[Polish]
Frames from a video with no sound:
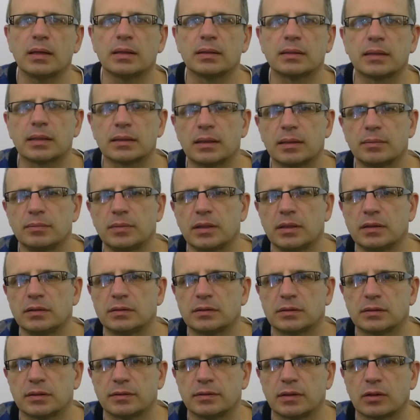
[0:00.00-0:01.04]
takie
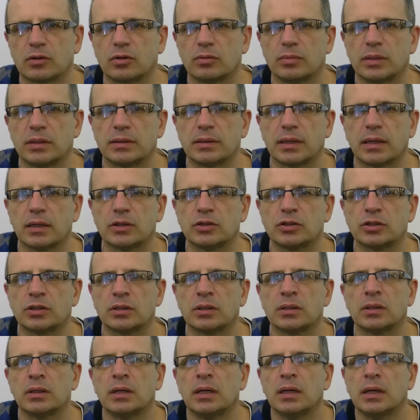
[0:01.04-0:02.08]
miejsce na
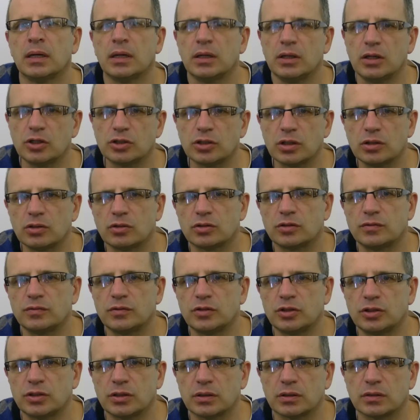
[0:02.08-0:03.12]
komentarze. Jeżeli
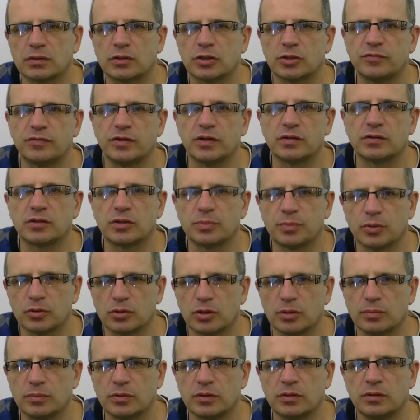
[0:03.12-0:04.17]
oczywiście chcesz więcej
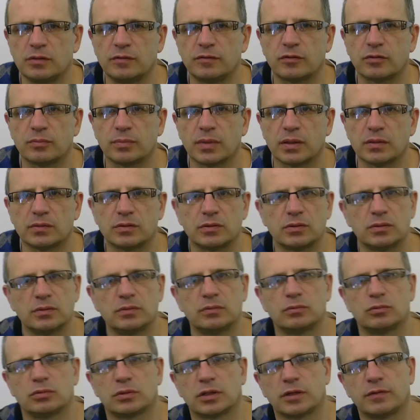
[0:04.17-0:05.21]
podobnych informacji,
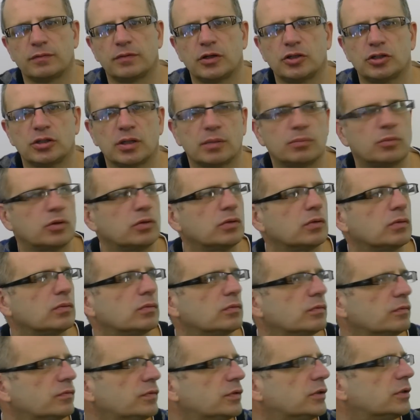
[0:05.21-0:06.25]
tutaj wejdź na moją
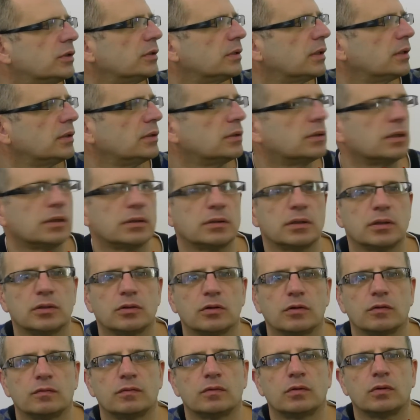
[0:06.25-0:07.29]
witrynę
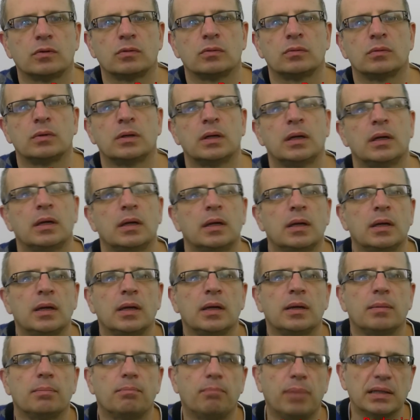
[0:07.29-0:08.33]
internetową
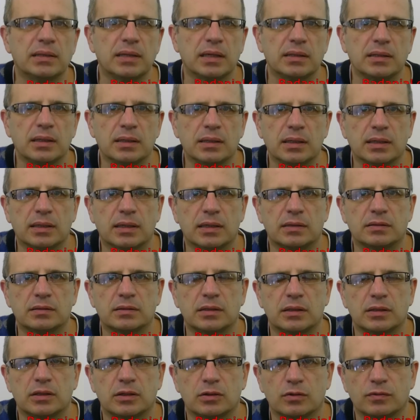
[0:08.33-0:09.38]
badania
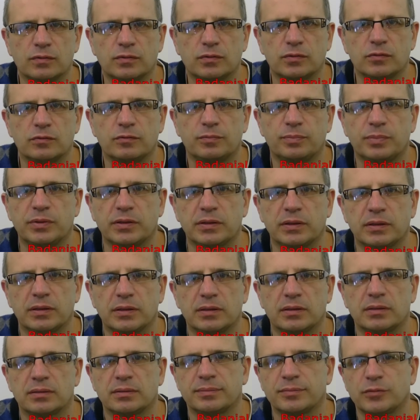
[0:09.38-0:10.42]
lekarskie
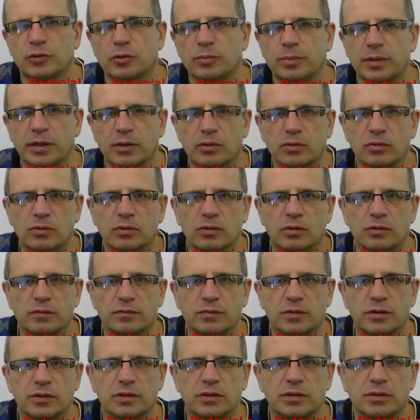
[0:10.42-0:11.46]
kierowców.pl lub
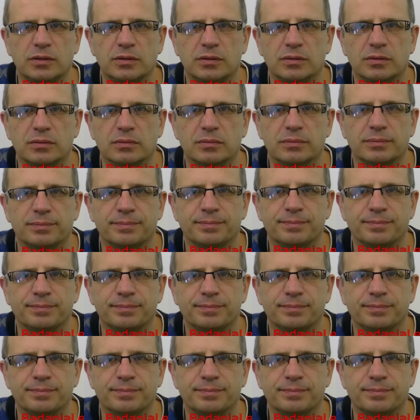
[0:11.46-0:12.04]
jakąkolwiek inną.